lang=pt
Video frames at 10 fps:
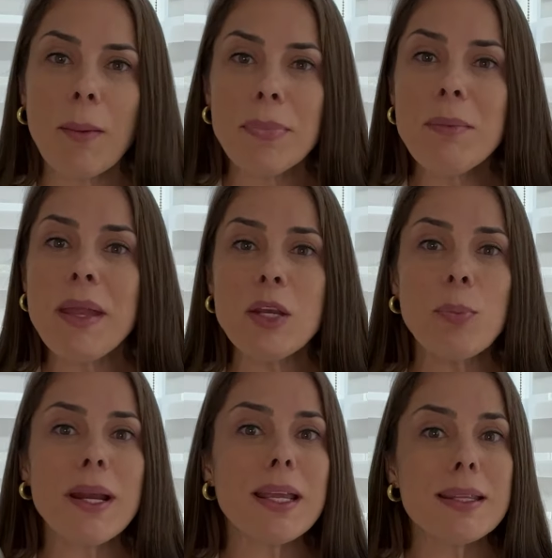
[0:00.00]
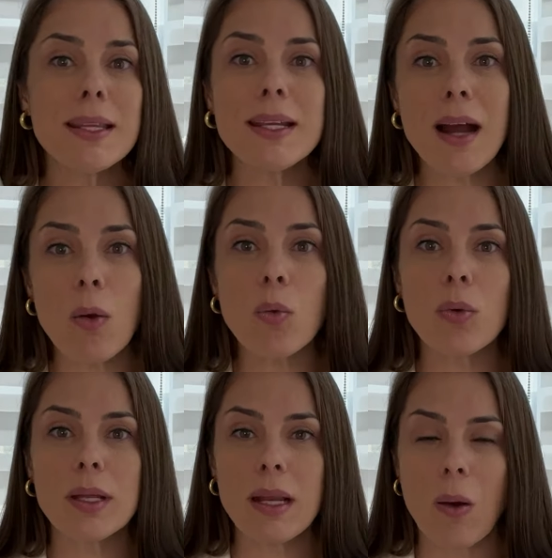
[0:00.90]
Primeiro, para quem tem
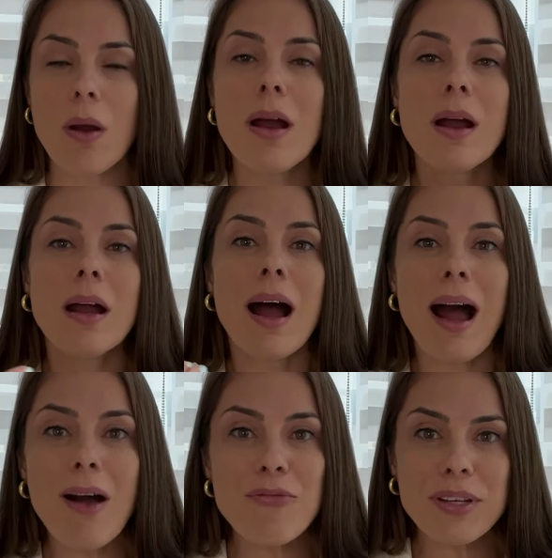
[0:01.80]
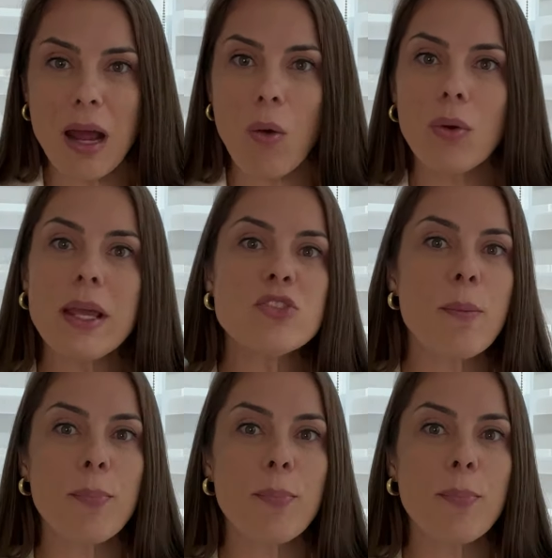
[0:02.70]
cálculo renal. Afinal, leite é